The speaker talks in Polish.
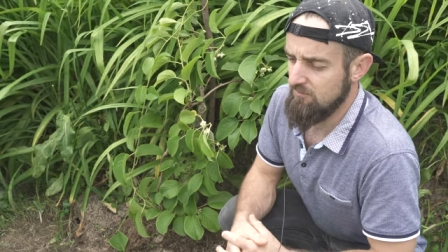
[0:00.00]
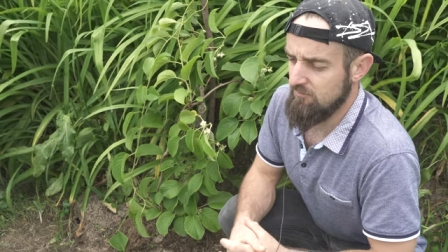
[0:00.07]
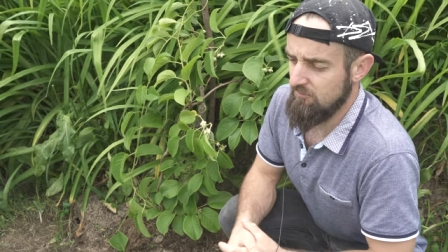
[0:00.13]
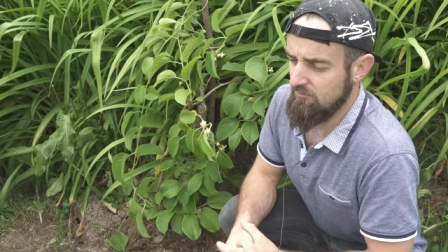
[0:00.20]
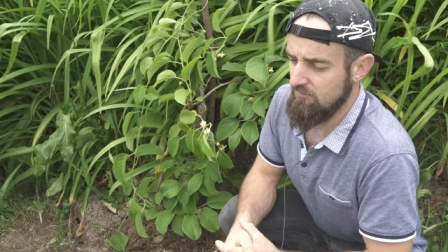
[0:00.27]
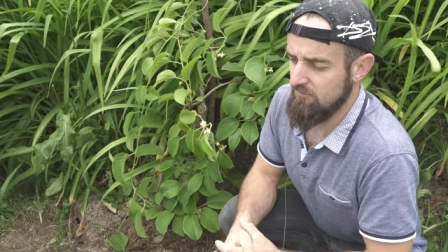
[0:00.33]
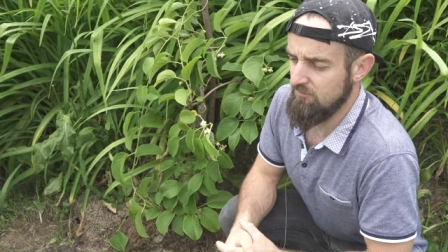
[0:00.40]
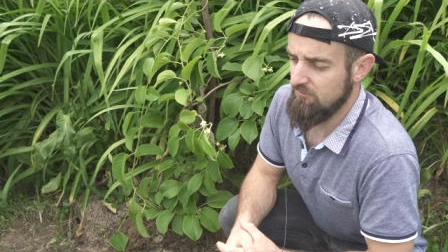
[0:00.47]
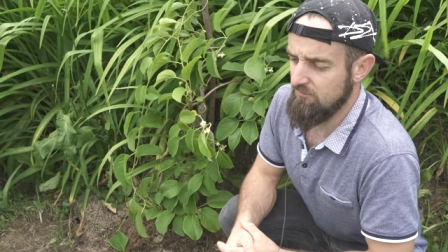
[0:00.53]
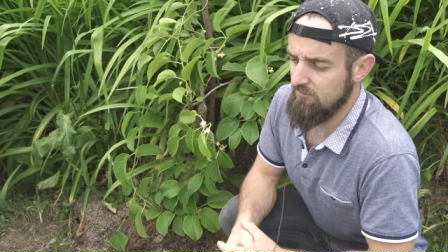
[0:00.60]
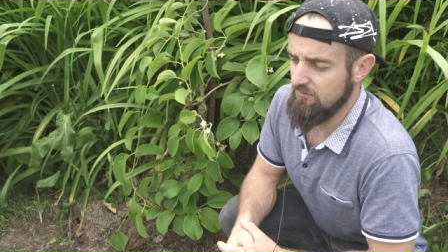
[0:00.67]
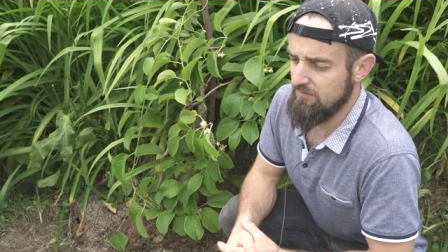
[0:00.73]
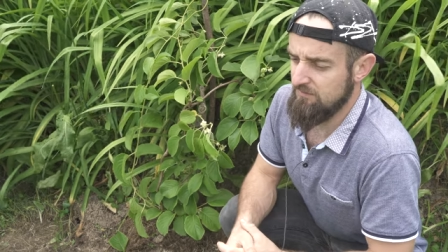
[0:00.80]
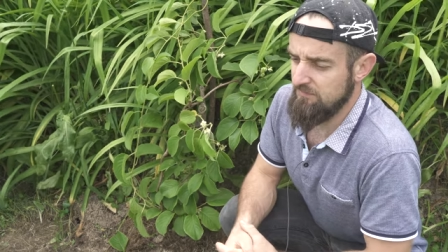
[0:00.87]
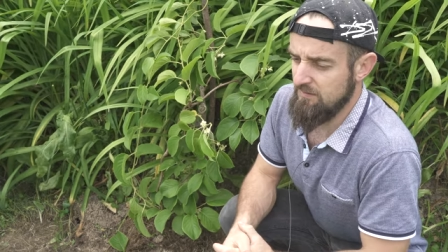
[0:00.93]

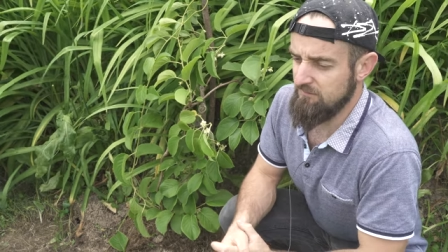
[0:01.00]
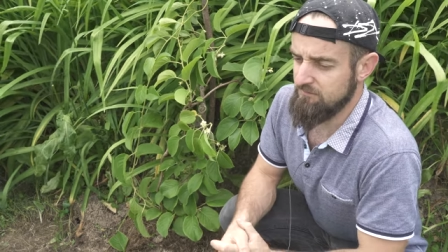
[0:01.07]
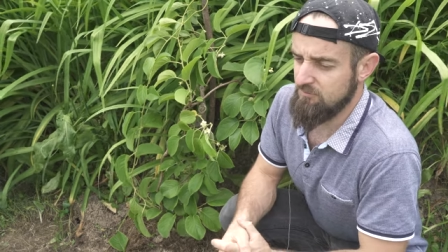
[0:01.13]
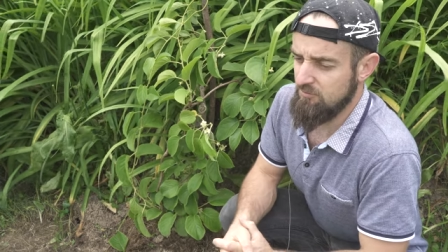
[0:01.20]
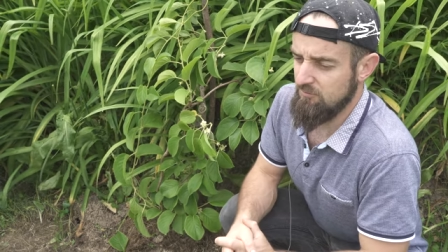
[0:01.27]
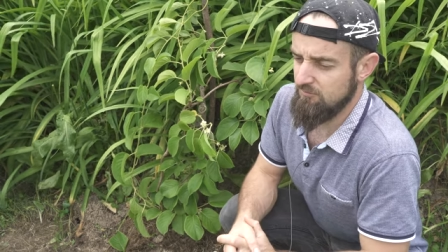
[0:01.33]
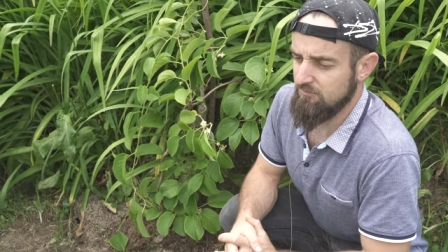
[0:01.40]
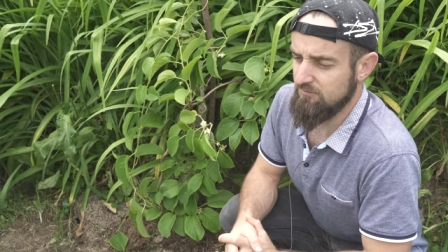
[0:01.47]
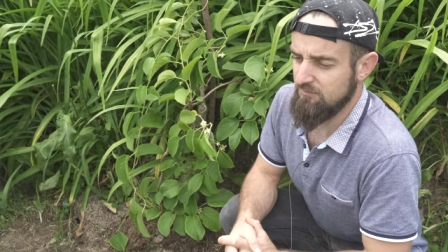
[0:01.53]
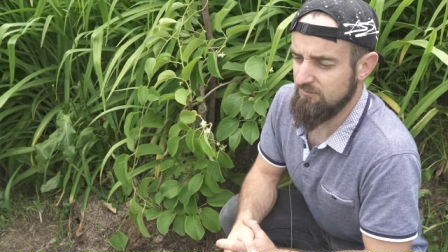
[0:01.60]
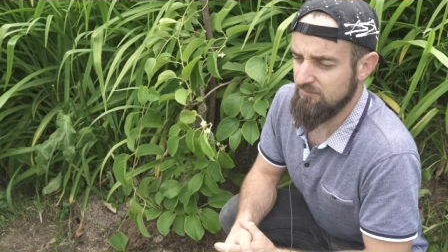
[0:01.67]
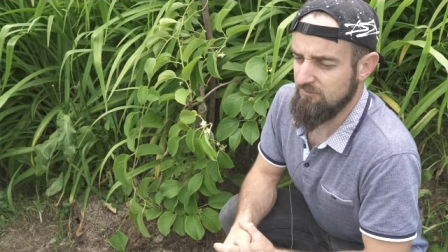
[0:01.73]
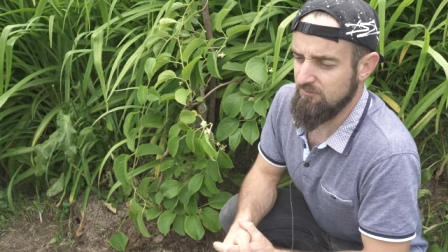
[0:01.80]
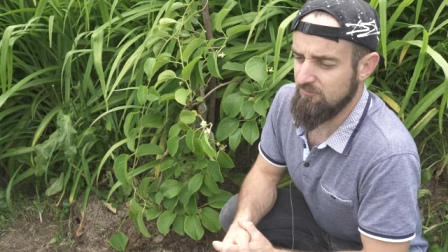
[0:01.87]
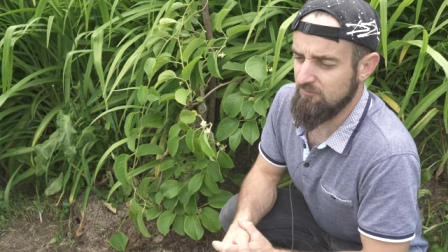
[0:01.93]
to mam kod ze
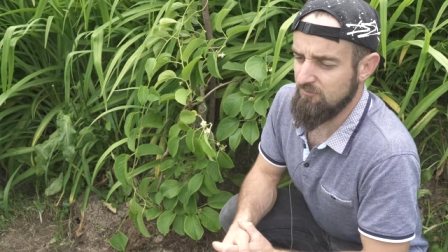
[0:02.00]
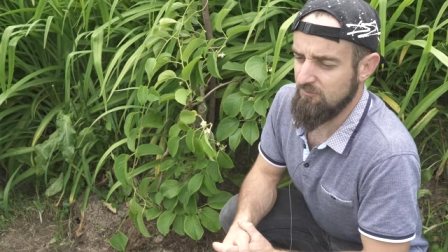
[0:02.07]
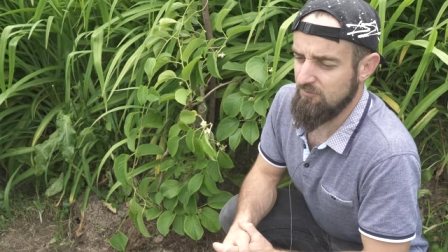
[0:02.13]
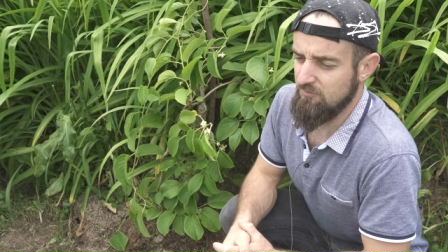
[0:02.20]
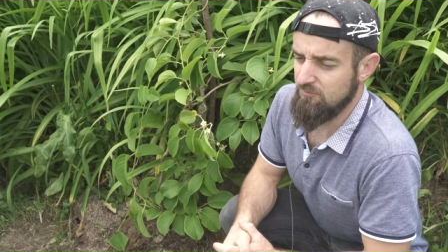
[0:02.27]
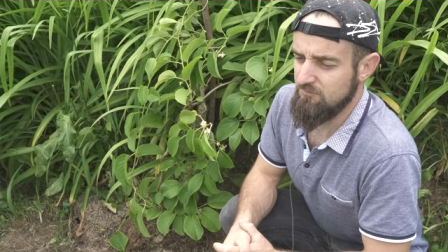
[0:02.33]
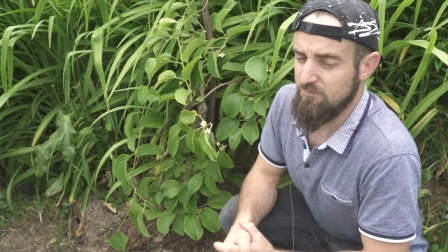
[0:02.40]
zniżką,